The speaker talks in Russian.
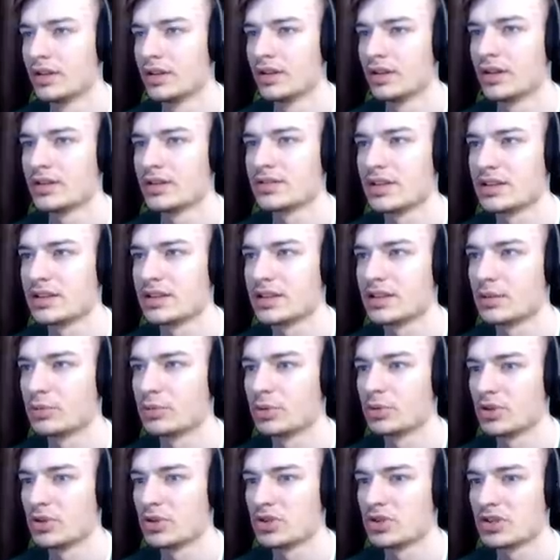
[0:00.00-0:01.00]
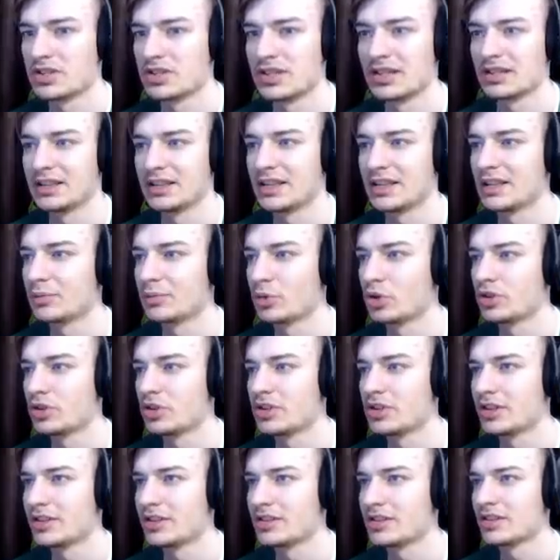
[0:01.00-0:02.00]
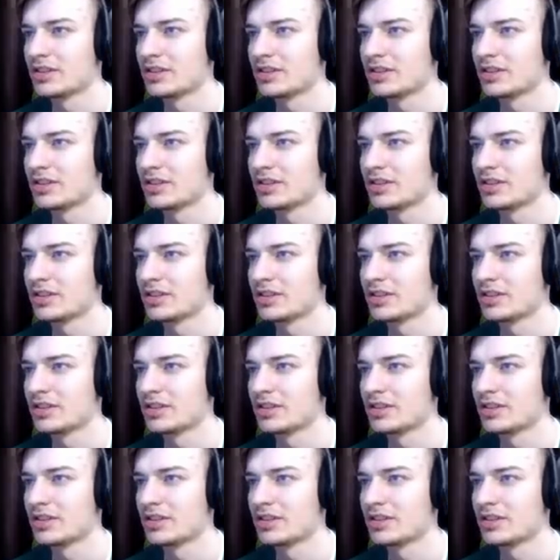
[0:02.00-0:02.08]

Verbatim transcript: Знаете, как будто мне сейчас рентген будут делать.